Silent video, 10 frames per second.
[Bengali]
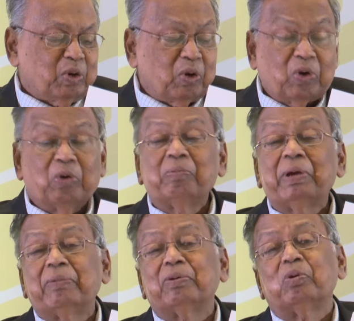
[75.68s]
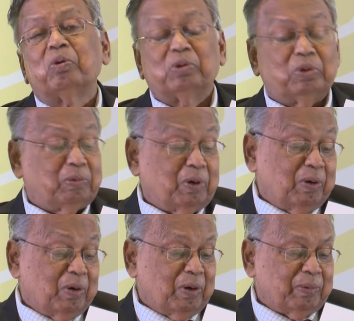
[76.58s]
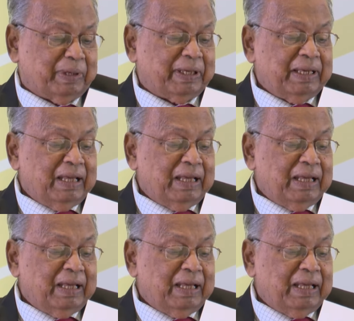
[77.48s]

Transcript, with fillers: সক্ষম এবং গুরুত্ববহ হবে